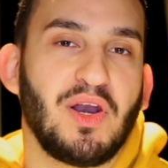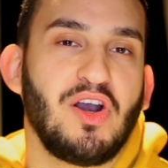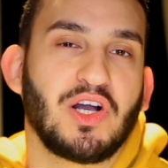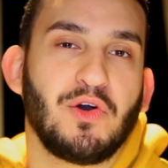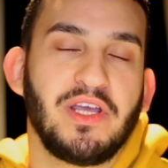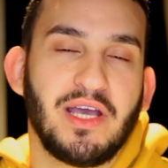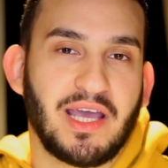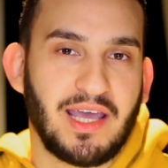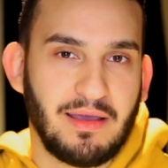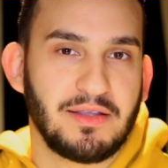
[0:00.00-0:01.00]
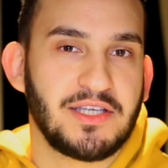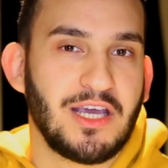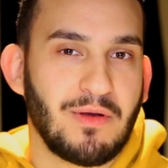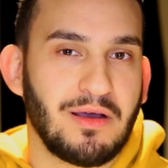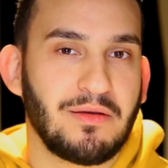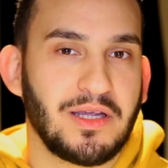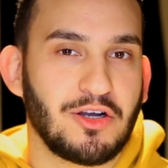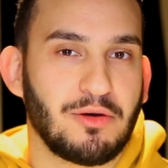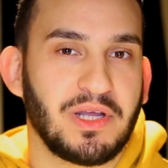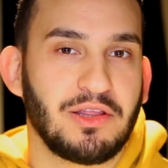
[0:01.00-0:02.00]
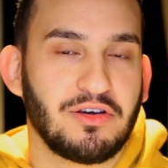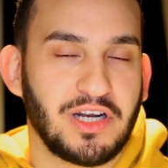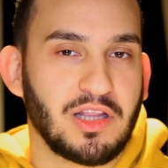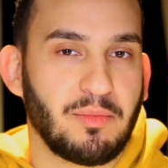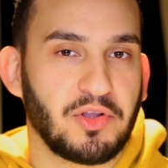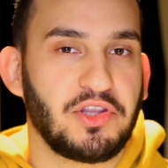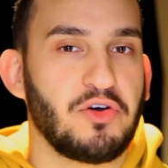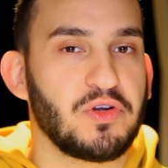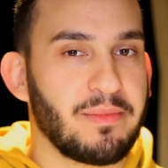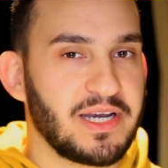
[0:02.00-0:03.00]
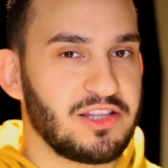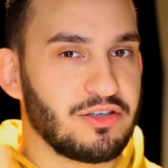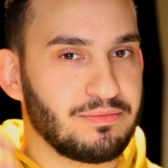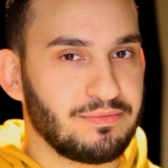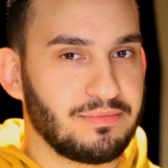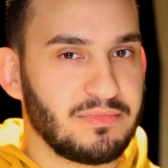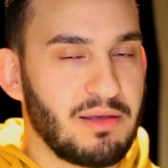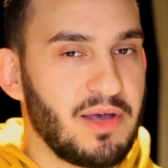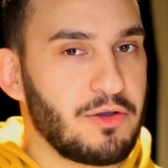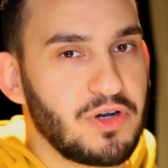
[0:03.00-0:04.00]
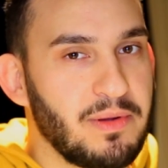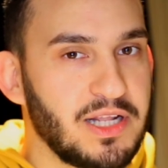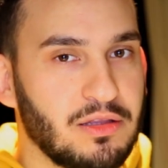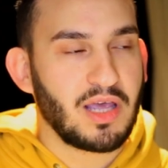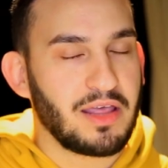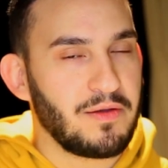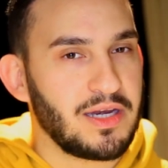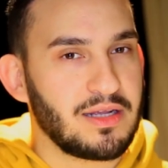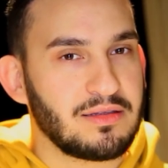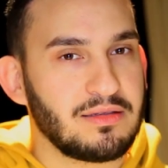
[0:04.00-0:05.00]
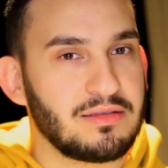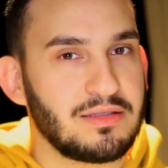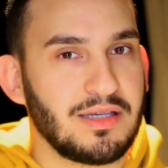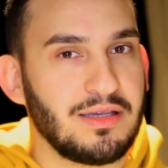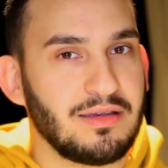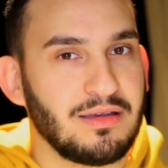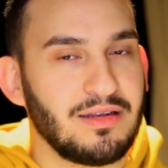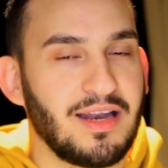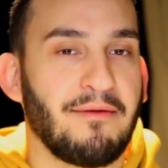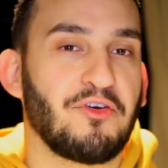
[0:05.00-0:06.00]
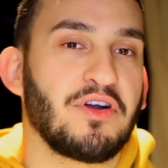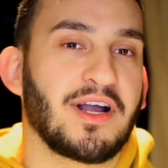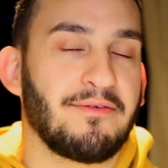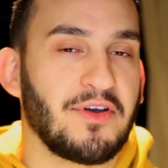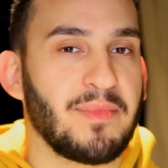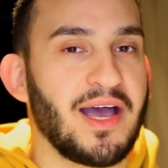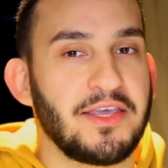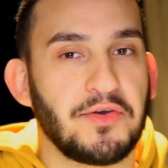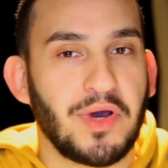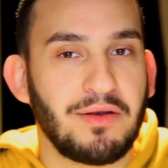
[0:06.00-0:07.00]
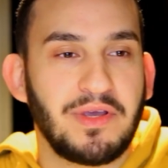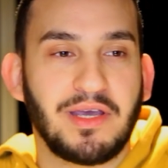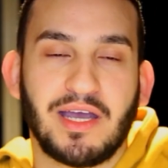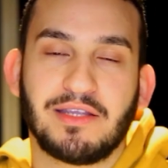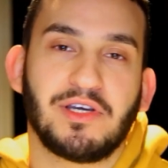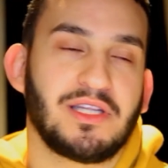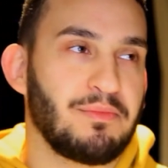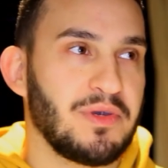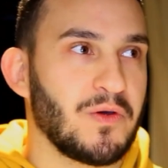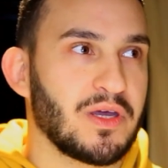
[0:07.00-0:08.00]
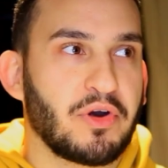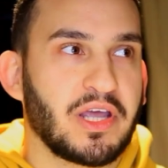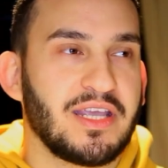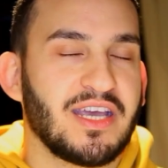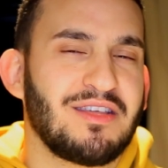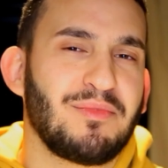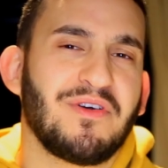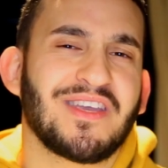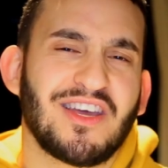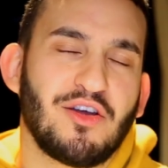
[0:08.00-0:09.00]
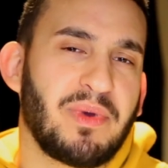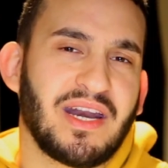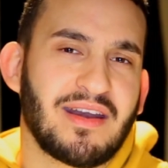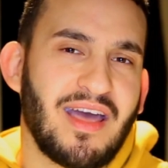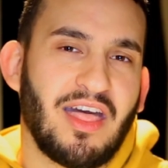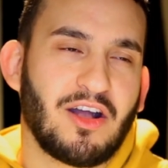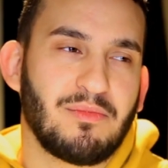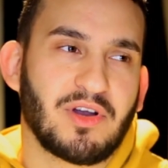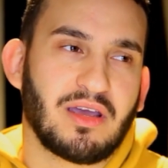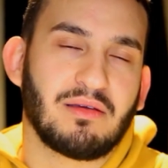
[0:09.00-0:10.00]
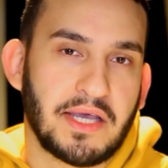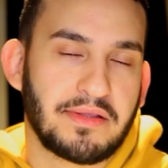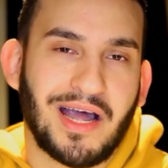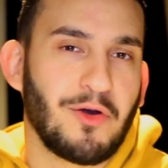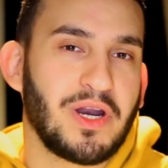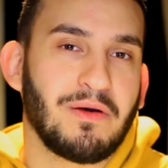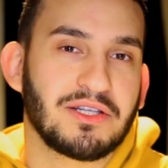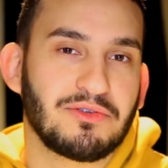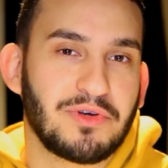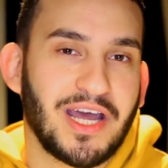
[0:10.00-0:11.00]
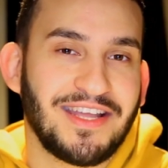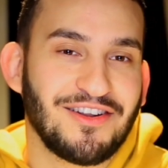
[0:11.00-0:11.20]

Pero lo que voy es que J Balvin comentó en este posteo una manito. Nada más que una manito. Y adivinen si la bronca fue más a J Balvin que a Justin Bieber. Porque Justin Bieber ya no esperas nada, es como que ya sabes, una basura